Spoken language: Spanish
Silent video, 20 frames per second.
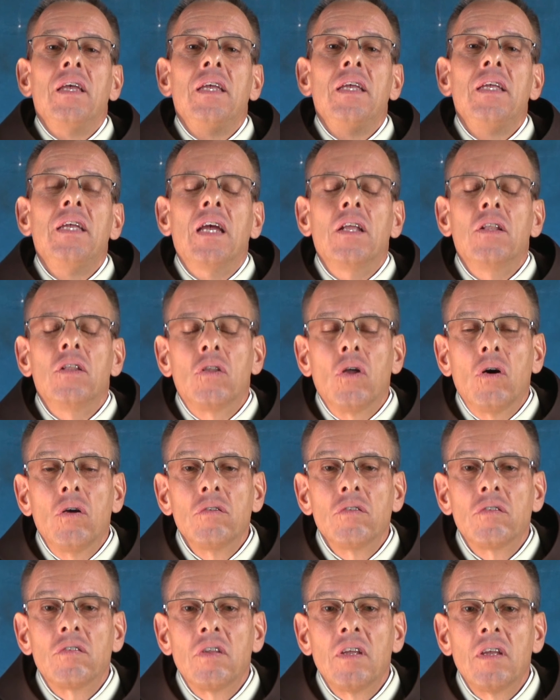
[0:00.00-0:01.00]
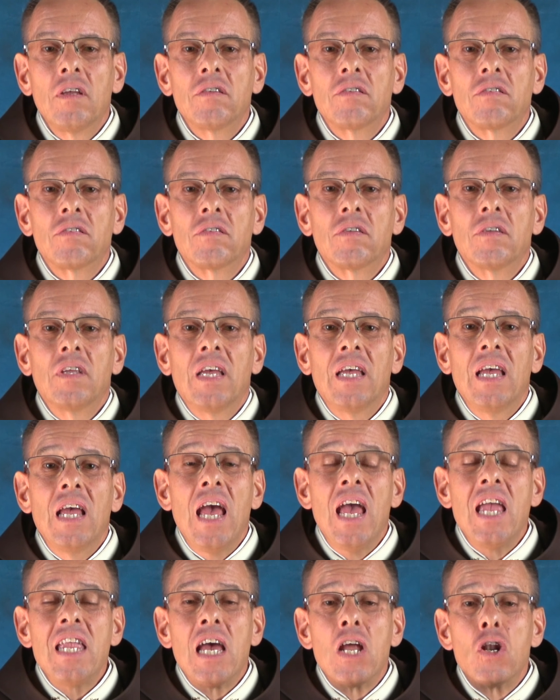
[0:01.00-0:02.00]
y entonces
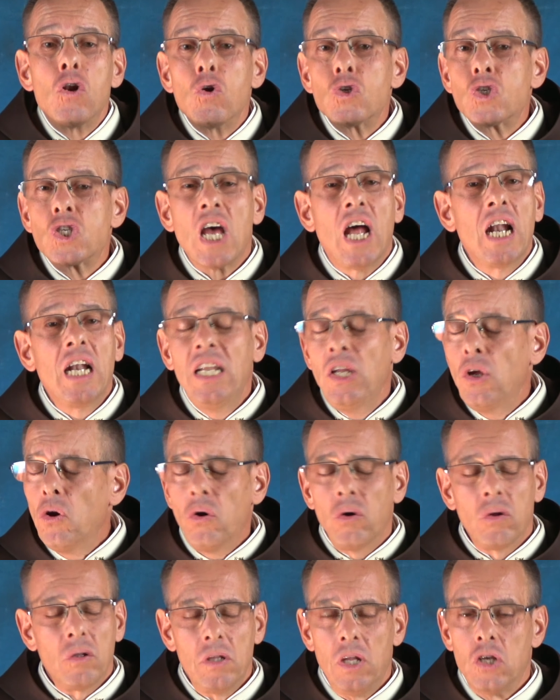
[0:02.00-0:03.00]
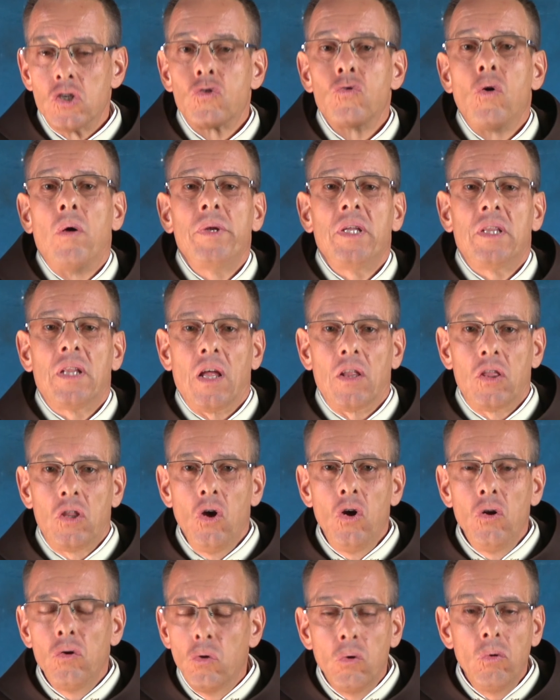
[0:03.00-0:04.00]
ella no salió de su
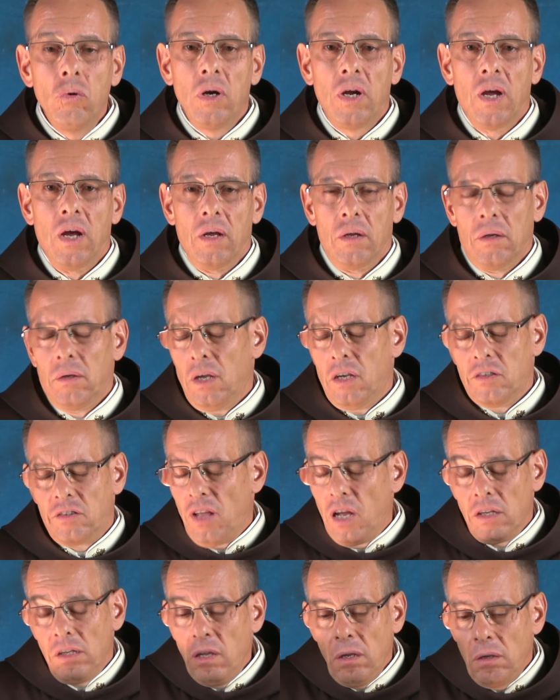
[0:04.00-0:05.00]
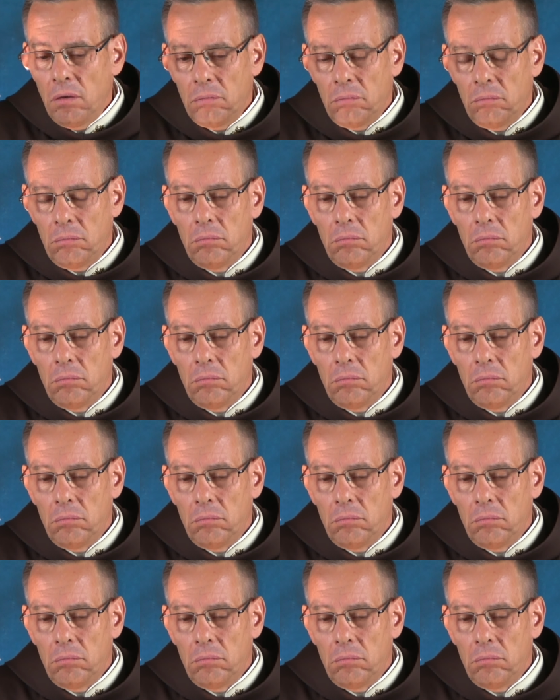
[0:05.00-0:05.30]
habitación nunca, está allí.